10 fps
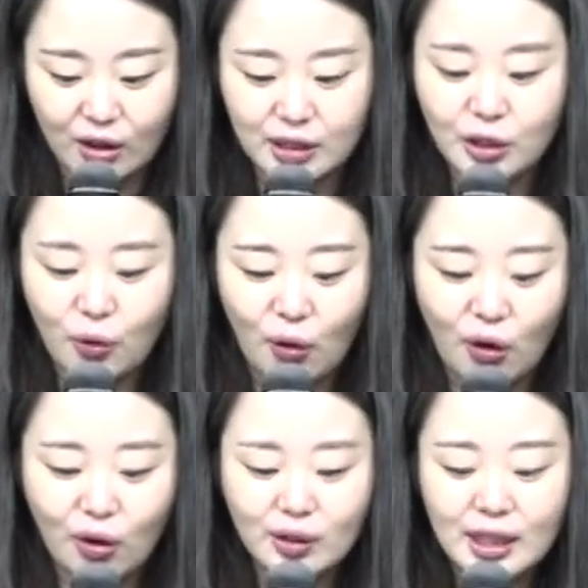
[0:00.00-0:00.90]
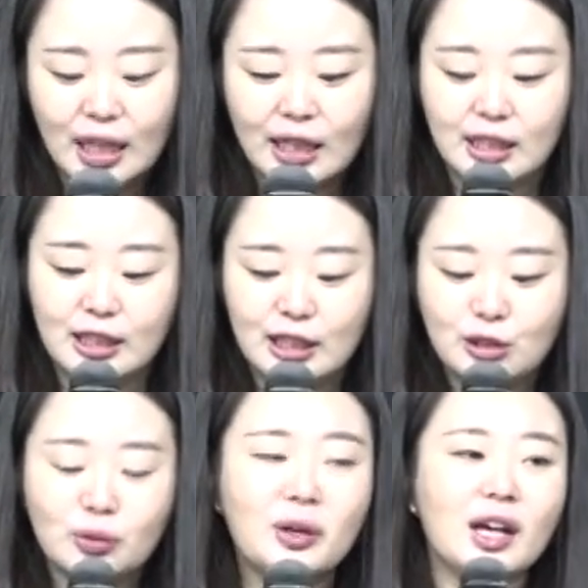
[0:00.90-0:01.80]
그리고
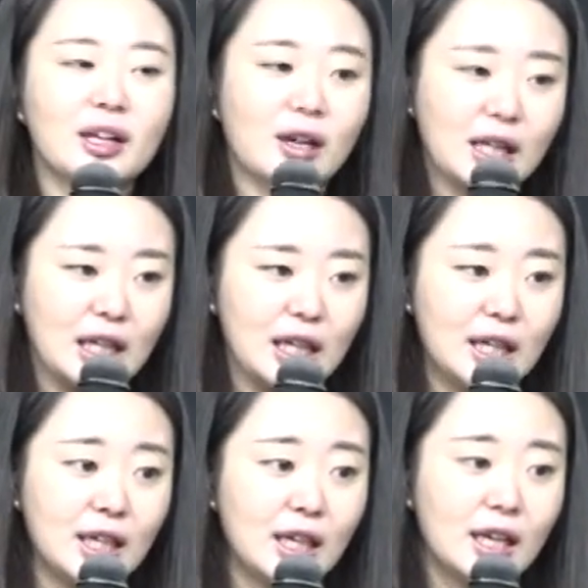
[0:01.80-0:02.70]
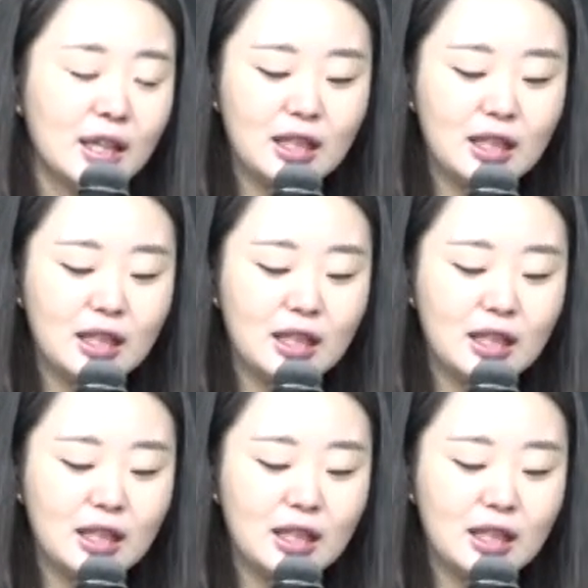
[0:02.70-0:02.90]
그리스도의 영이